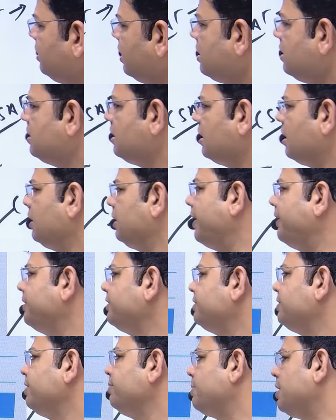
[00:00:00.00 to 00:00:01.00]
लीजिएगा
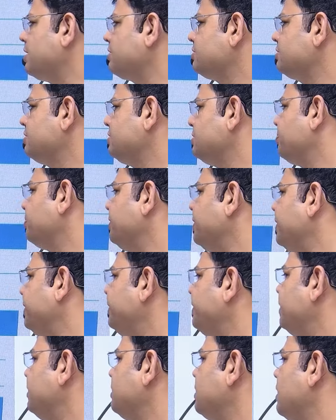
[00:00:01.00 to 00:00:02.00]
नाइन्टी मार्क्स हैं जबकि एटी
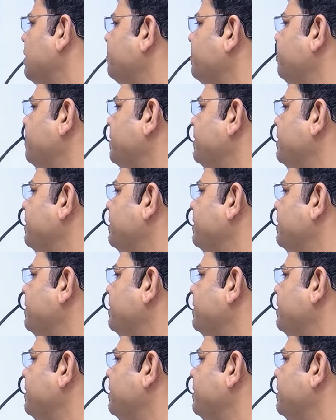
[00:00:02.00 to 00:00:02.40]
एट यहाँ पर मेरिट